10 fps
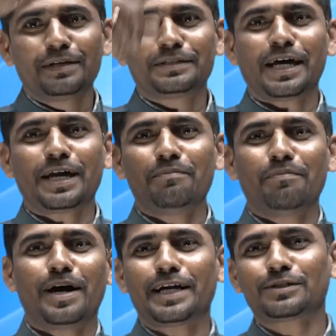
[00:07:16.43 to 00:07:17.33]
सारे
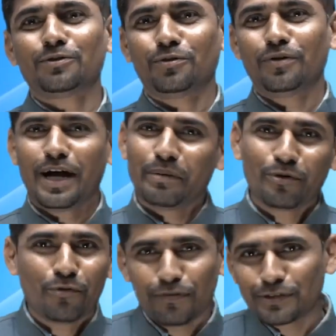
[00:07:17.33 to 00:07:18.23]
मार्क्स को
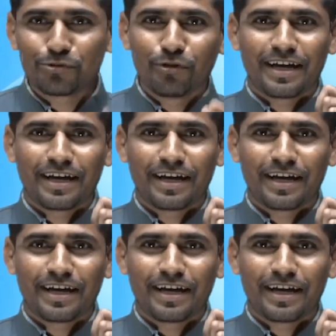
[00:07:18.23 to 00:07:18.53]
आपको वसूल